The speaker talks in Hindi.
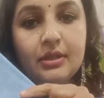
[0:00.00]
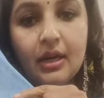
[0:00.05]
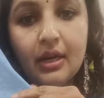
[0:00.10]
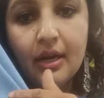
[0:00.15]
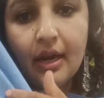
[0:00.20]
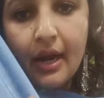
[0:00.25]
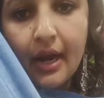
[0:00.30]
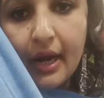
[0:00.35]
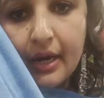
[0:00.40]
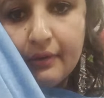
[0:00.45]

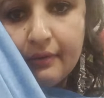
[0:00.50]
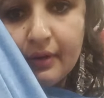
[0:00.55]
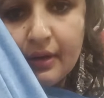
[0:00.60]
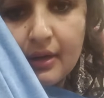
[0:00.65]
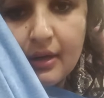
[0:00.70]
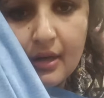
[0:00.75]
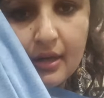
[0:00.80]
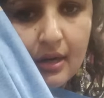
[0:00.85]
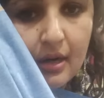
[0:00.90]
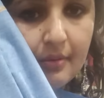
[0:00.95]
सारा हैंडवर्क
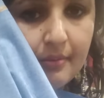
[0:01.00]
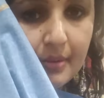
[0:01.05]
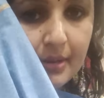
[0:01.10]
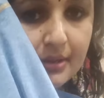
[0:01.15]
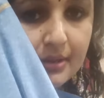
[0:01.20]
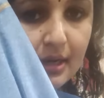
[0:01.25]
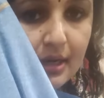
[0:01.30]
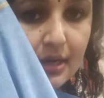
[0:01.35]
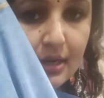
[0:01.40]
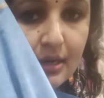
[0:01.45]
का काम है
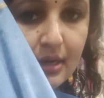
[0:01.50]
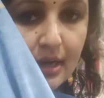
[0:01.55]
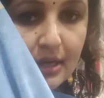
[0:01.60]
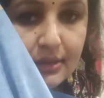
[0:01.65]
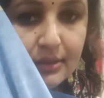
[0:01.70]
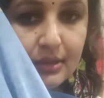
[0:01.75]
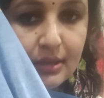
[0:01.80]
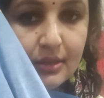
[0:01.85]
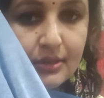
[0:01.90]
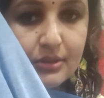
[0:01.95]
सारा
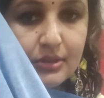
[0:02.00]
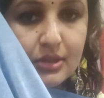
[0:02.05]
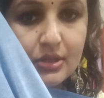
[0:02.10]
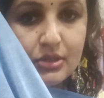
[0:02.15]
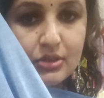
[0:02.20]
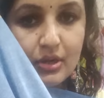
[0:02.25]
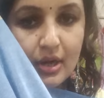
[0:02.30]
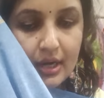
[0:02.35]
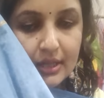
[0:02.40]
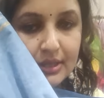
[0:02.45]
कांथा
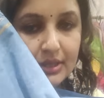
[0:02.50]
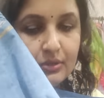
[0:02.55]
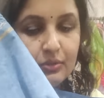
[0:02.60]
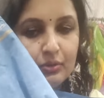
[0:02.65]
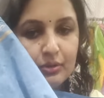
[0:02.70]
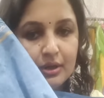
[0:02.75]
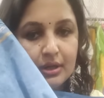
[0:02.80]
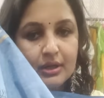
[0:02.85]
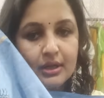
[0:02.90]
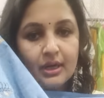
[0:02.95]
स्टिच खादी
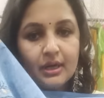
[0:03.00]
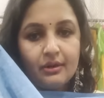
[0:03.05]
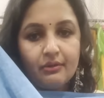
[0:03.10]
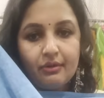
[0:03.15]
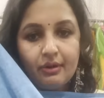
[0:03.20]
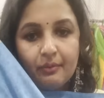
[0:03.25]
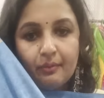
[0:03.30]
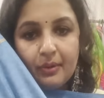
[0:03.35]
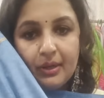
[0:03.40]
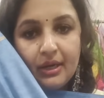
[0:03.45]
कॉटन का ये
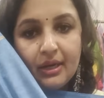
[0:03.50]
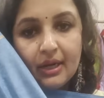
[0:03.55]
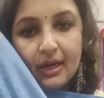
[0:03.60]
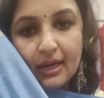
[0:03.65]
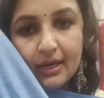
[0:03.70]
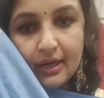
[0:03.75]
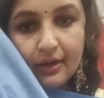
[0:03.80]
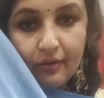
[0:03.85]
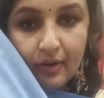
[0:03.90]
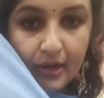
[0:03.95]
फैब्रिक
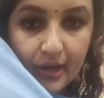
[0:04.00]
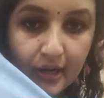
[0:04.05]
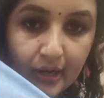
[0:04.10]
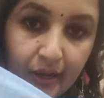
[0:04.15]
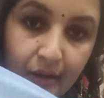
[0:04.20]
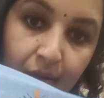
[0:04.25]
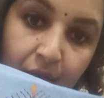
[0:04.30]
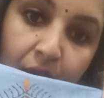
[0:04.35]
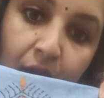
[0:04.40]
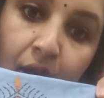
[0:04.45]
रहने वाला
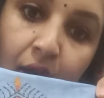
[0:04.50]
है